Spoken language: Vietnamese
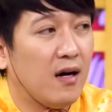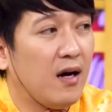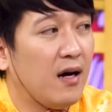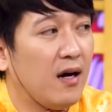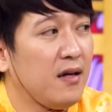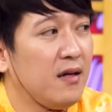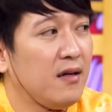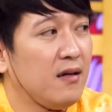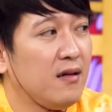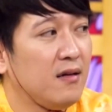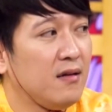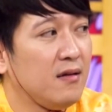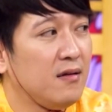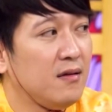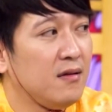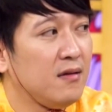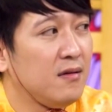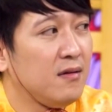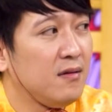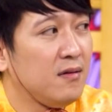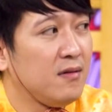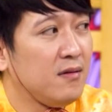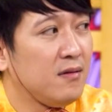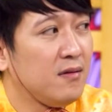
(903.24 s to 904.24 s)
trời ơi
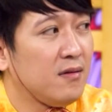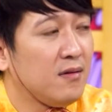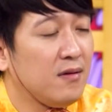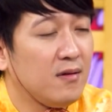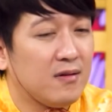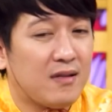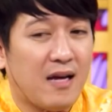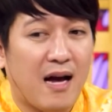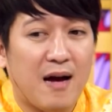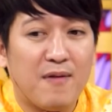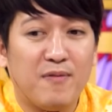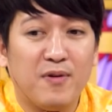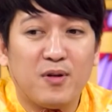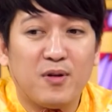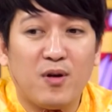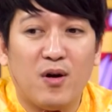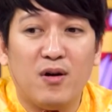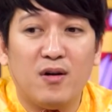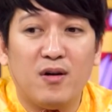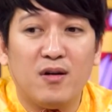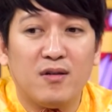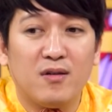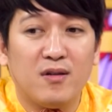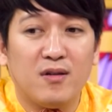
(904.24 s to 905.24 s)
người ta mới
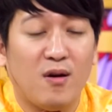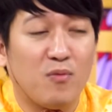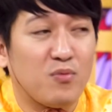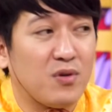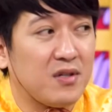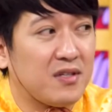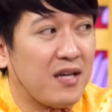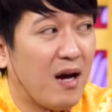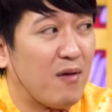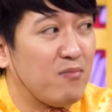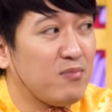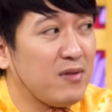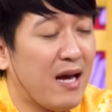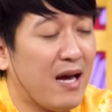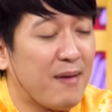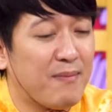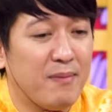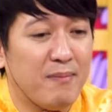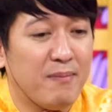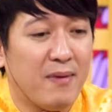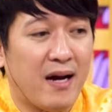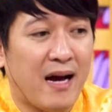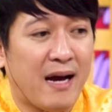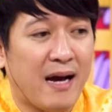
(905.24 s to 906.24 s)
có cái lòng tự trọng với
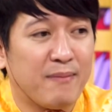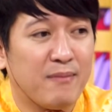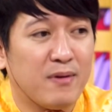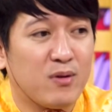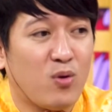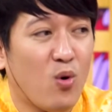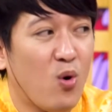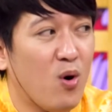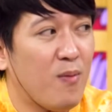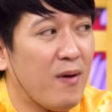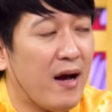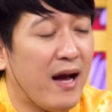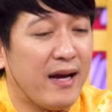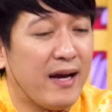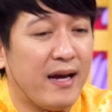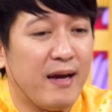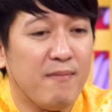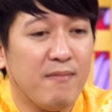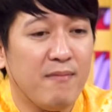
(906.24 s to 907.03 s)
em mà ăn mà thua mà